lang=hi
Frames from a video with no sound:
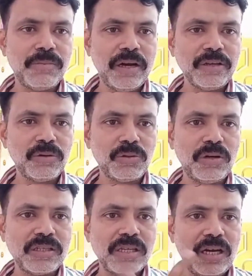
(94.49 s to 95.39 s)
भाई को
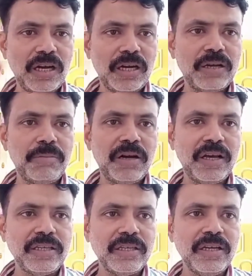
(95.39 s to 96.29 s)
थोड़ा सा आगे
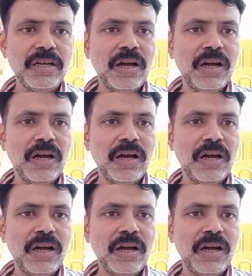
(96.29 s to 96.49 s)
बढ़ाइए